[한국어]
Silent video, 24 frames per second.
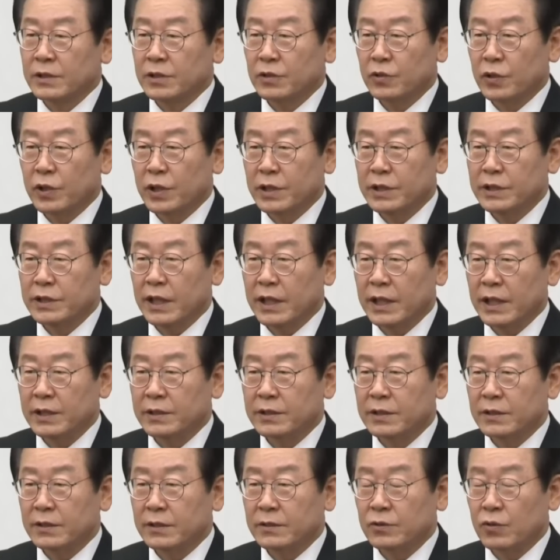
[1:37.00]
저도
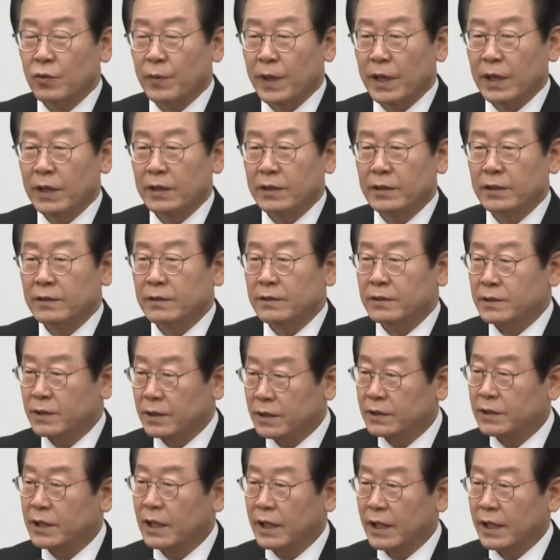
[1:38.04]
현장에서
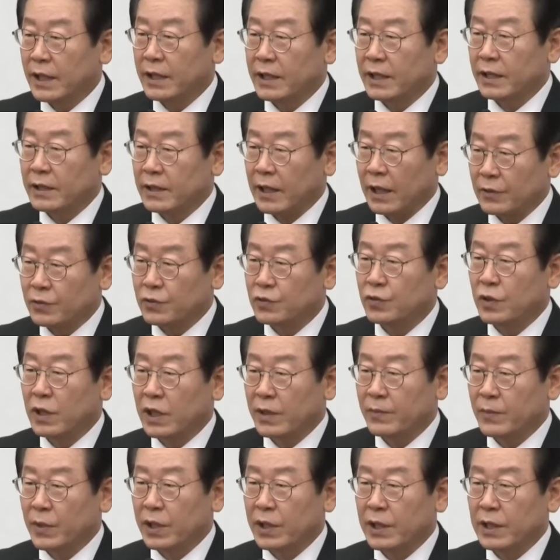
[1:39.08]
소방서장에게
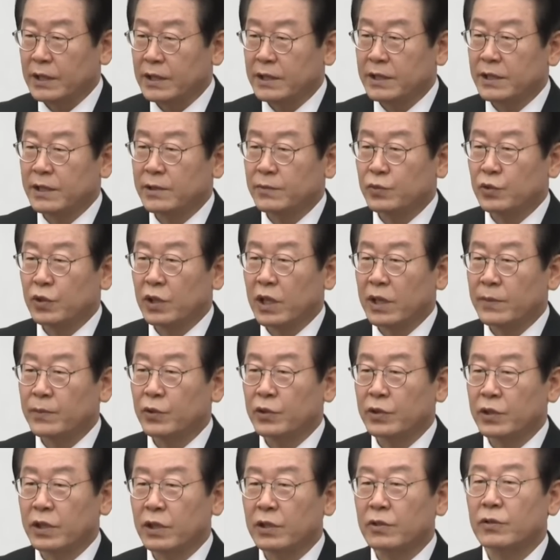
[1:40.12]
단순하게 몇 가지 질문을
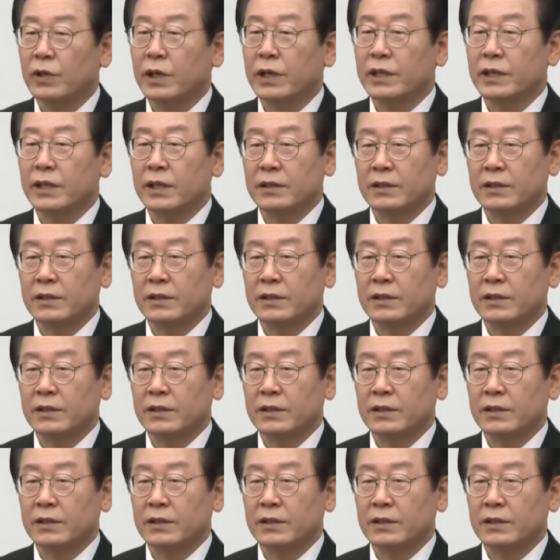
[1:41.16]
해본 결과에